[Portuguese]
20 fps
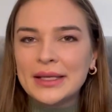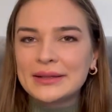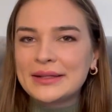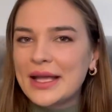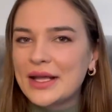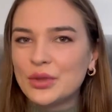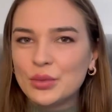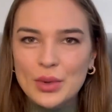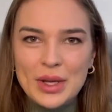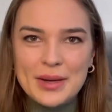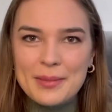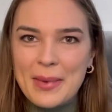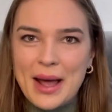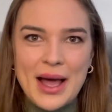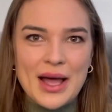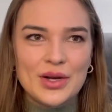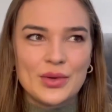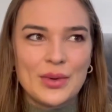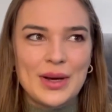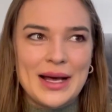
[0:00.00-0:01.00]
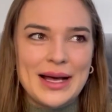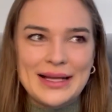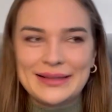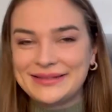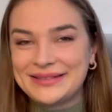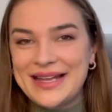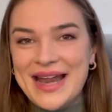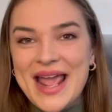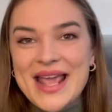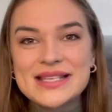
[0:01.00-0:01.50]
tem no armário há
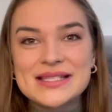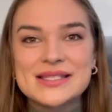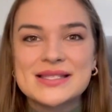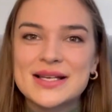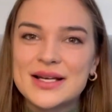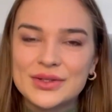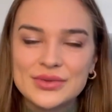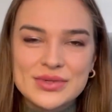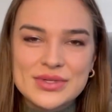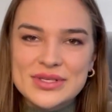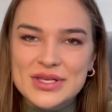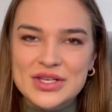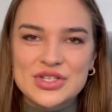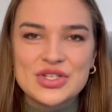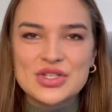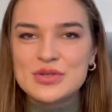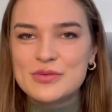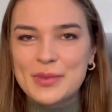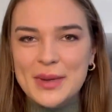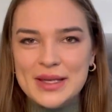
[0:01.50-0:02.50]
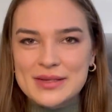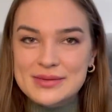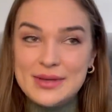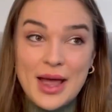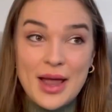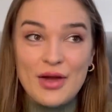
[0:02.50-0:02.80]
três anos que a gente pensa,